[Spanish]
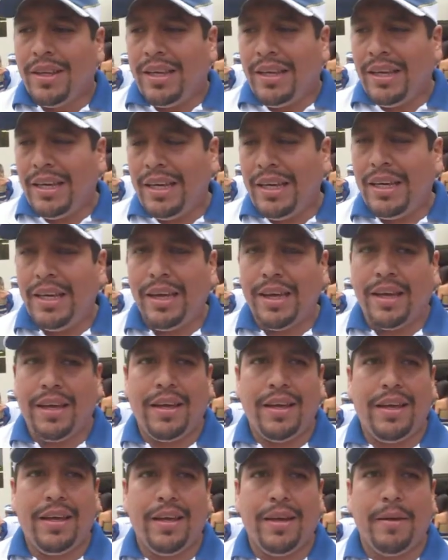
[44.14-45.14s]
y
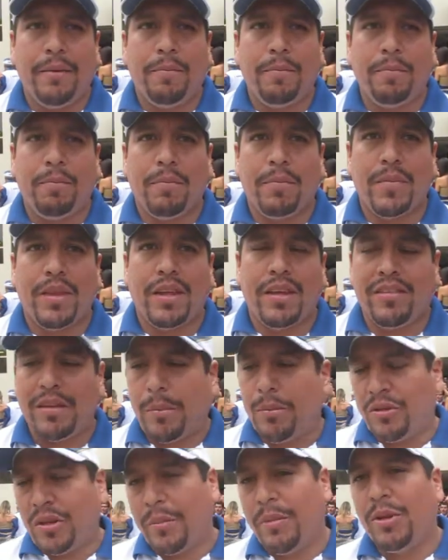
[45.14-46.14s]
eh,
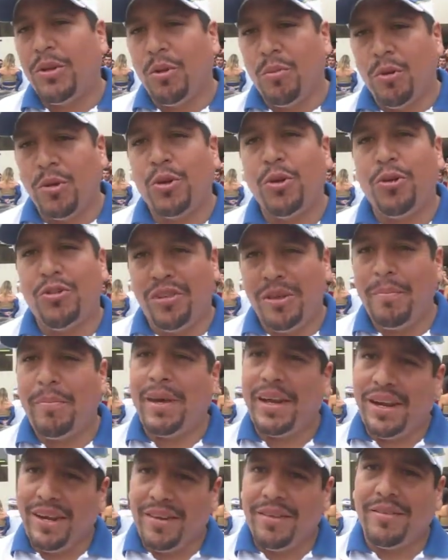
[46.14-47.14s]
estamos armando un motor, sí,
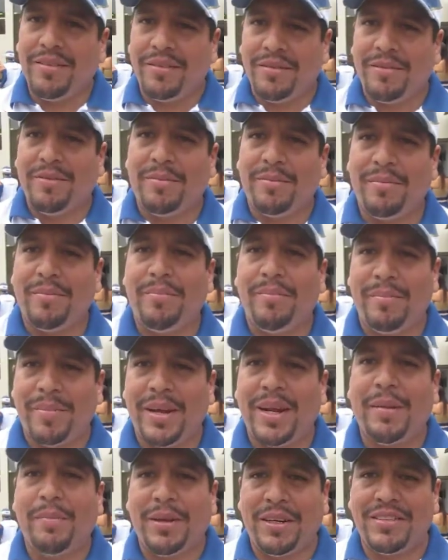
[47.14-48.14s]
para
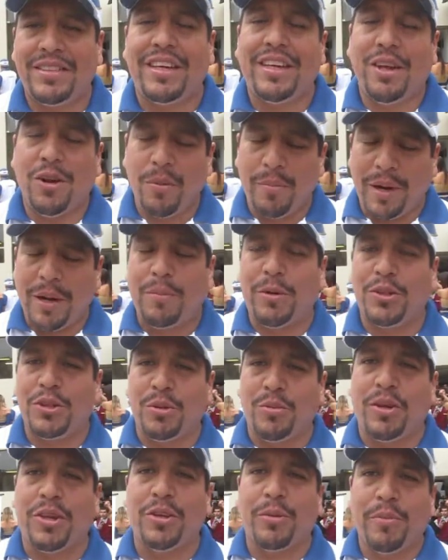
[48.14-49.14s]
para perseguirlo para el
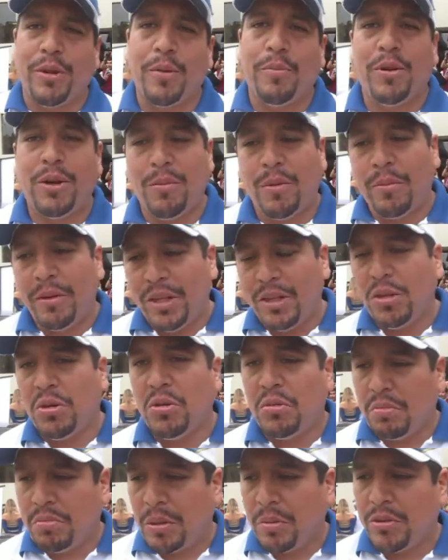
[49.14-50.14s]
próximo año. Pero por el
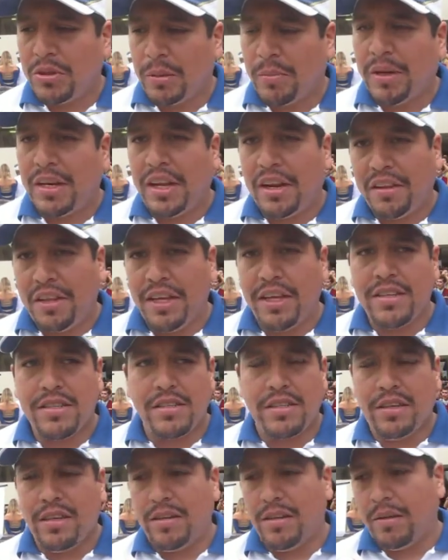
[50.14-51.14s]
momento vamos a pelear
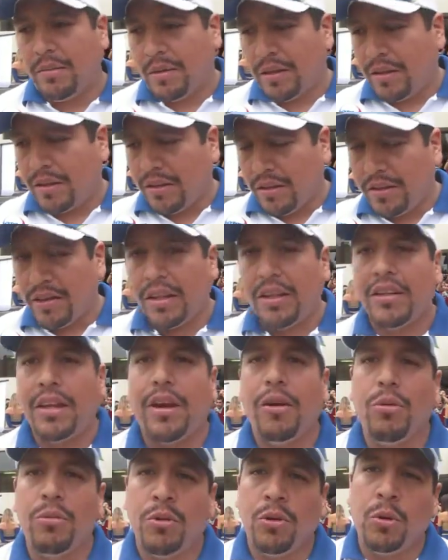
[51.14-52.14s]
10 y, intentar
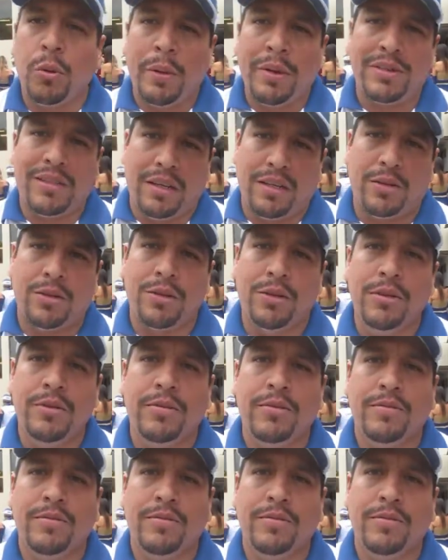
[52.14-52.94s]
tentar unos 9 saltos. ¿no?